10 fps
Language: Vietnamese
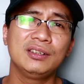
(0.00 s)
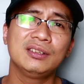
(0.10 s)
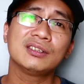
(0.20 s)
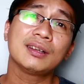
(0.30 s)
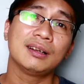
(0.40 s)
thì
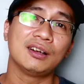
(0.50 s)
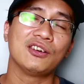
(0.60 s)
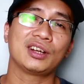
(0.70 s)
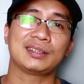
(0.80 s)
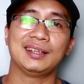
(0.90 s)
nên nữa rất là
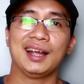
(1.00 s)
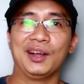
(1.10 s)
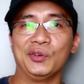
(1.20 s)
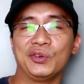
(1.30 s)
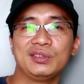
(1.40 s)
ngọt
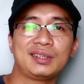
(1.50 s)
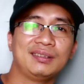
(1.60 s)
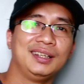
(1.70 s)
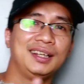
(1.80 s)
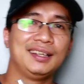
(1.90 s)
ngào nó rất
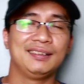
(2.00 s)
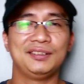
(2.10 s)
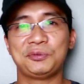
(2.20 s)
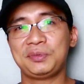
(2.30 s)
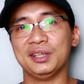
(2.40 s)

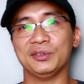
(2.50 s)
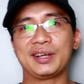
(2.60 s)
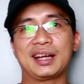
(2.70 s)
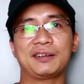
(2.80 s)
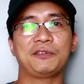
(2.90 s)
nó giống kiểu
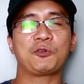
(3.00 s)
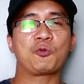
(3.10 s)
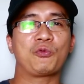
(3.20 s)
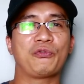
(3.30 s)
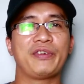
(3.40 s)
nó đang
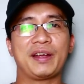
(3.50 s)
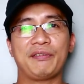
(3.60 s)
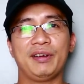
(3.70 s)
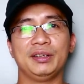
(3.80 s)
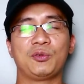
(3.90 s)
ve
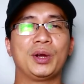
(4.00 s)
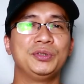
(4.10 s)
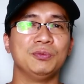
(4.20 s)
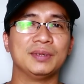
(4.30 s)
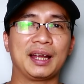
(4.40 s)
vẩy
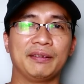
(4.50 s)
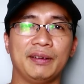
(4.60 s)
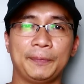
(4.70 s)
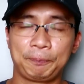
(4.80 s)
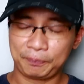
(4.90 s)
quanh chúng ta
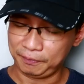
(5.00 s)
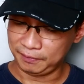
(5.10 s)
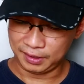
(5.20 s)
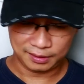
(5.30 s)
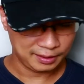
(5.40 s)
và
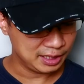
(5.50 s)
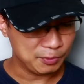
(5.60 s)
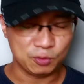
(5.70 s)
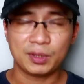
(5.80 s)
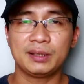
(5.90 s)
mà
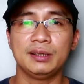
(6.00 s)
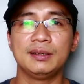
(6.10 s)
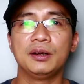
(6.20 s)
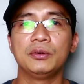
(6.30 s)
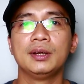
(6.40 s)
khi mà chúng ta đi
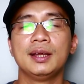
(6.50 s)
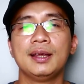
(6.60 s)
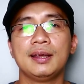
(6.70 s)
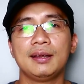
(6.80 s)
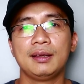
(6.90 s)
đến đâu
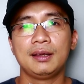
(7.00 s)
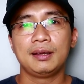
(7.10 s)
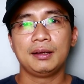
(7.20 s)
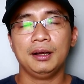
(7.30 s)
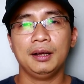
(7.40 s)

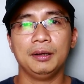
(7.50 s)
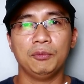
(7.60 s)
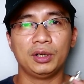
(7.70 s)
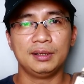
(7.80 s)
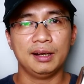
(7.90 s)

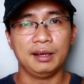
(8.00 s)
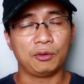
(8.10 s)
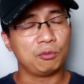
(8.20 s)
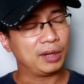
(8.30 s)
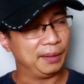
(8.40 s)
mọi người
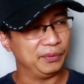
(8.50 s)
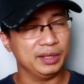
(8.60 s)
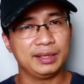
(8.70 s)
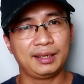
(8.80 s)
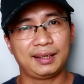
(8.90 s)
cũng cảm
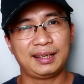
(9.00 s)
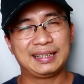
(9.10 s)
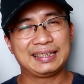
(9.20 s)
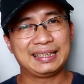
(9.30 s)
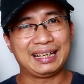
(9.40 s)
thấy
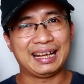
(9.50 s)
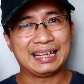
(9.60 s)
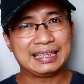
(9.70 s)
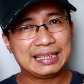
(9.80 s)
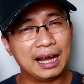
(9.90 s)

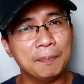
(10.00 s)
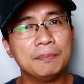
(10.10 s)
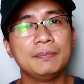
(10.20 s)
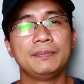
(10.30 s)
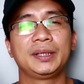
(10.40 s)
cái
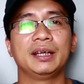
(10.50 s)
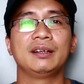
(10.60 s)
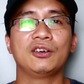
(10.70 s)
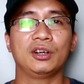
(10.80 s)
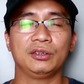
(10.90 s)
ấm
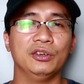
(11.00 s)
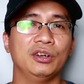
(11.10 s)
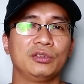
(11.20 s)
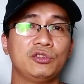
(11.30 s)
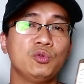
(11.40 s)
cái ngọt
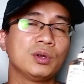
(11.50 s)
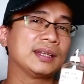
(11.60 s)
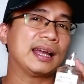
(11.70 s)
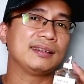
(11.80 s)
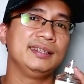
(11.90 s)
đó nó xua
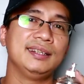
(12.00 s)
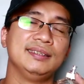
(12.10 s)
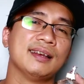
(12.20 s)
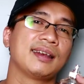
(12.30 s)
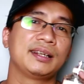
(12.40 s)
tan đi
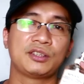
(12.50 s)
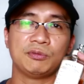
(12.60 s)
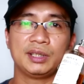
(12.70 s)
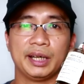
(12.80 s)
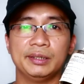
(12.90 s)
cái giá lạnh
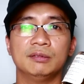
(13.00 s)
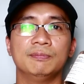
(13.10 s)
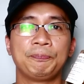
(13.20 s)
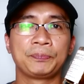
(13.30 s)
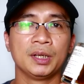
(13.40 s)
trong những ngày đông